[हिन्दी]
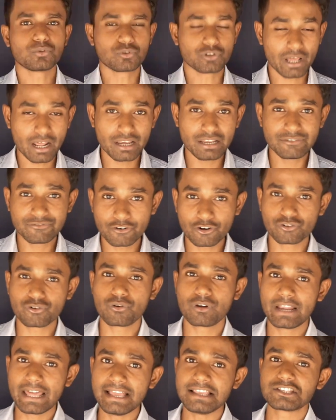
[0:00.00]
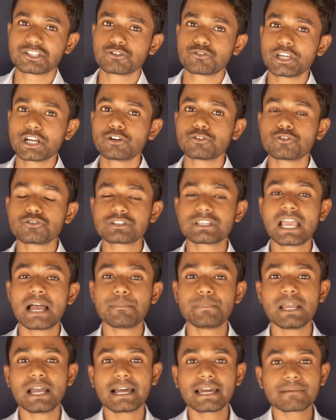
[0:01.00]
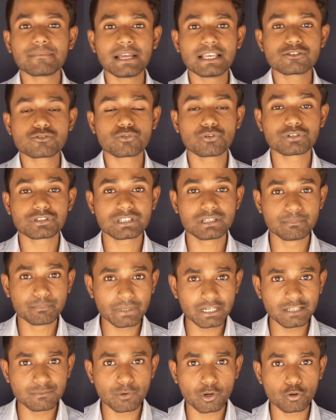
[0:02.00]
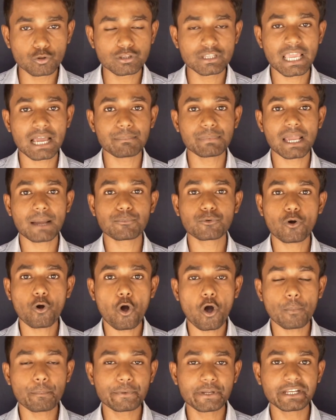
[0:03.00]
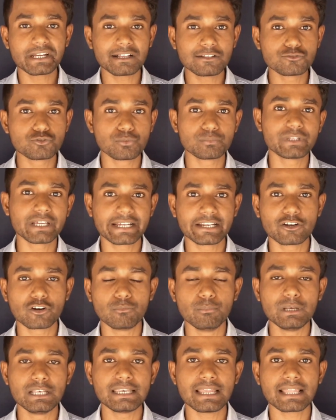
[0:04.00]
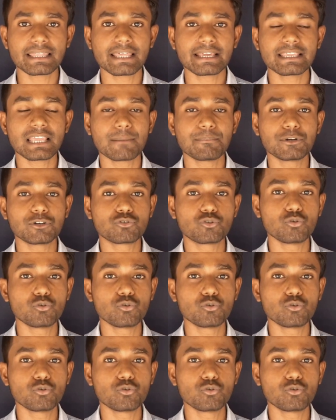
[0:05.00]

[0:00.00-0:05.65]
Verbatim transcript: तो टेलीफोटो लेंस तो देखो दोस्तों यहाँ पे अगर मैं इसको सिंपली बोलूँ तो यहाँ पे आपको ऑप्टिकल जूम देखने को मिल जाता है या फिर